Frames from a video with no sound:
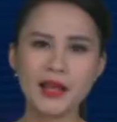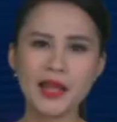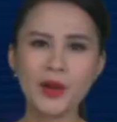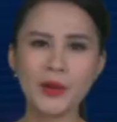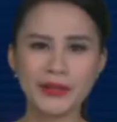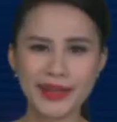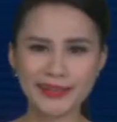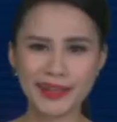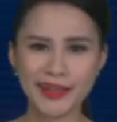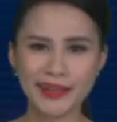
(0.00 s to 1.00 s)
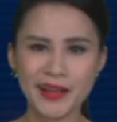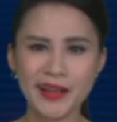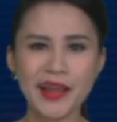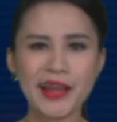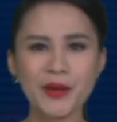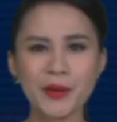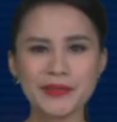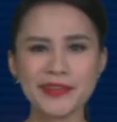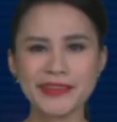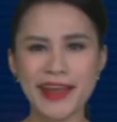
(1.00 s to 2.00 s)
Lễ hội Katê là lễ
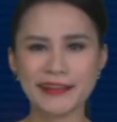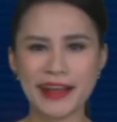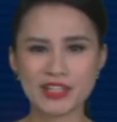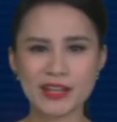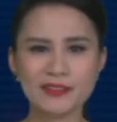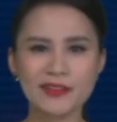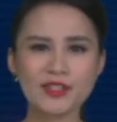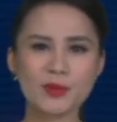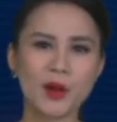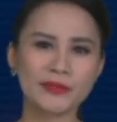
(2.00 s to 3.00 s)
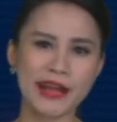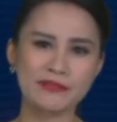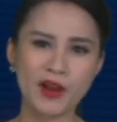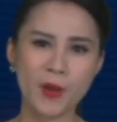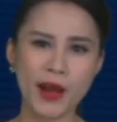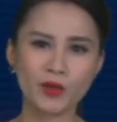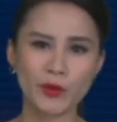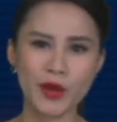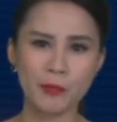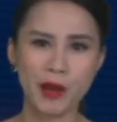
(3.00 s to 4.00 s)
hội dân gian đặc sắc nhất trong kho tàng văn hóa
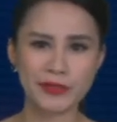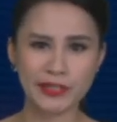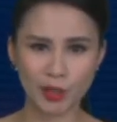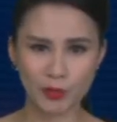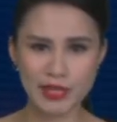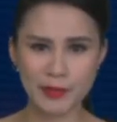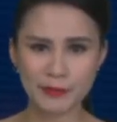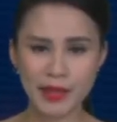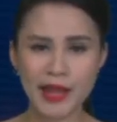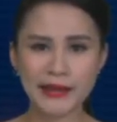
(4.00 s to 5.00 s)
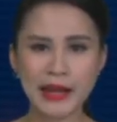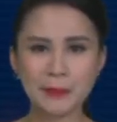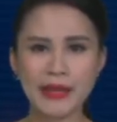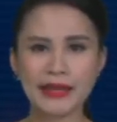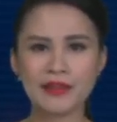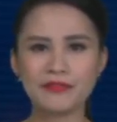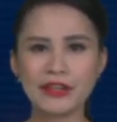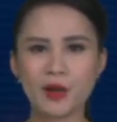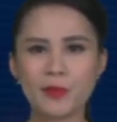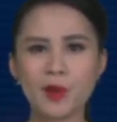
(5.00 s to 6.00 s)
của đồng bào dân tộc Chăm, đặc biệt là
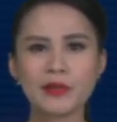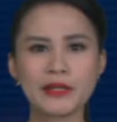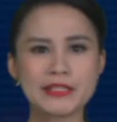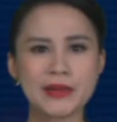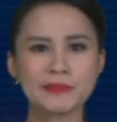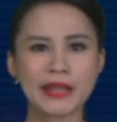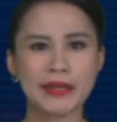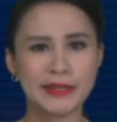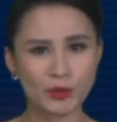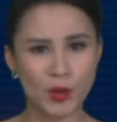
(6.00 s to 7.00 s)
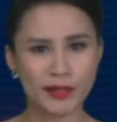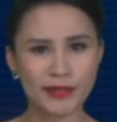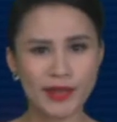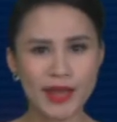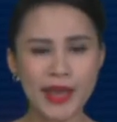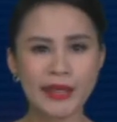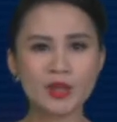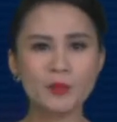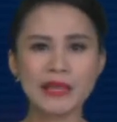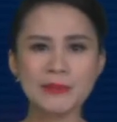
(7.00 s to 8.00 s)
với cộng đồng người Chăm tại Ninh Thuận. Hệ
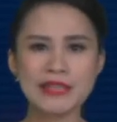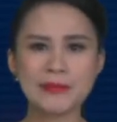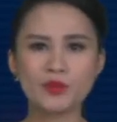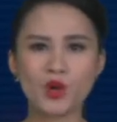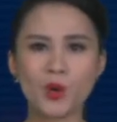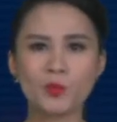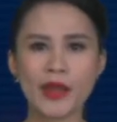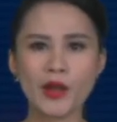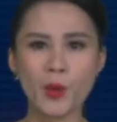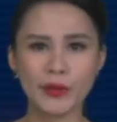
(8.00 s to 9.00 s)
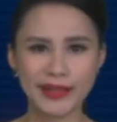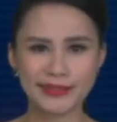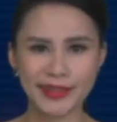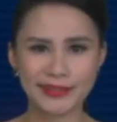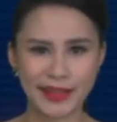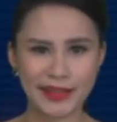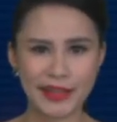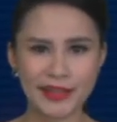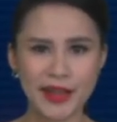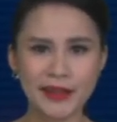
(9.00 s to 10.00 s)
thống tháp Chăm cùng lễ hội Katê tại
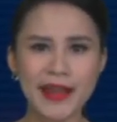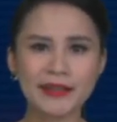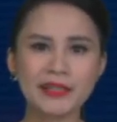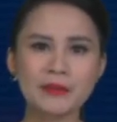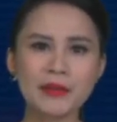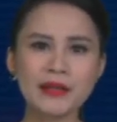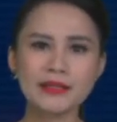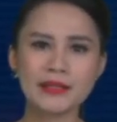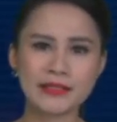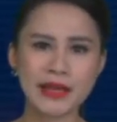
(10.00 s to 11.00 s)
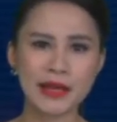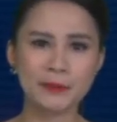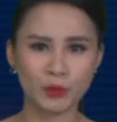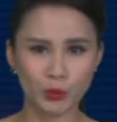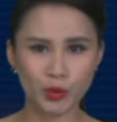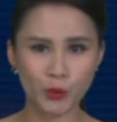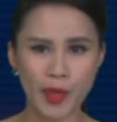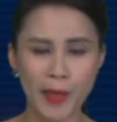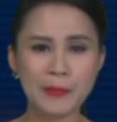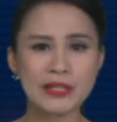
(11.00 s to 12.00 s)
đây đang từng bước được xác lập thủ
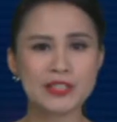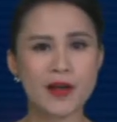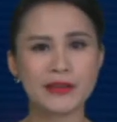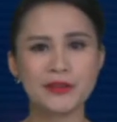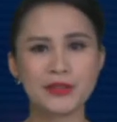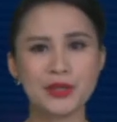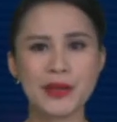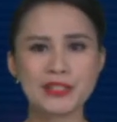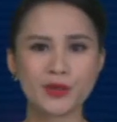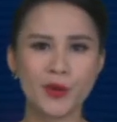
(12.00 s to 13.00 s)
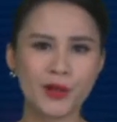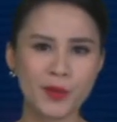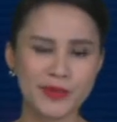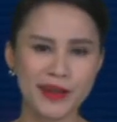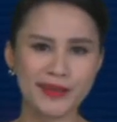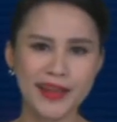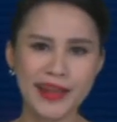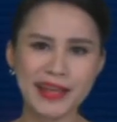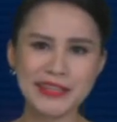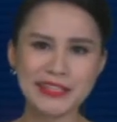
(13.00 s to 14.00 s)
tục, bình chọn để được UNESCO công nhận
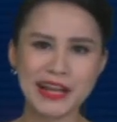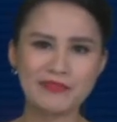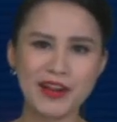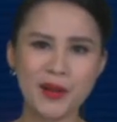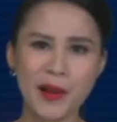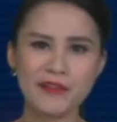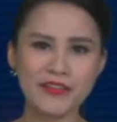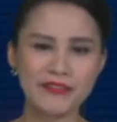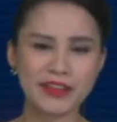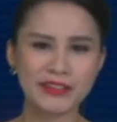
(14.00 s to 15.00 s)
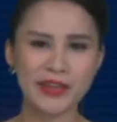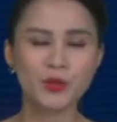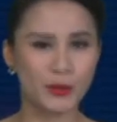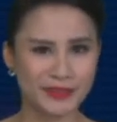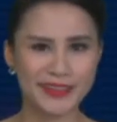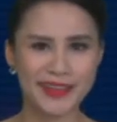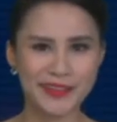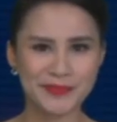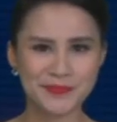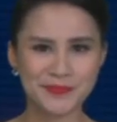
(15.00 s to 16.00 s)
là di sản văn hóa phi vật thể của thế
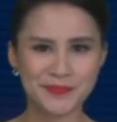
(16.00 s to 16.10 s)
giới.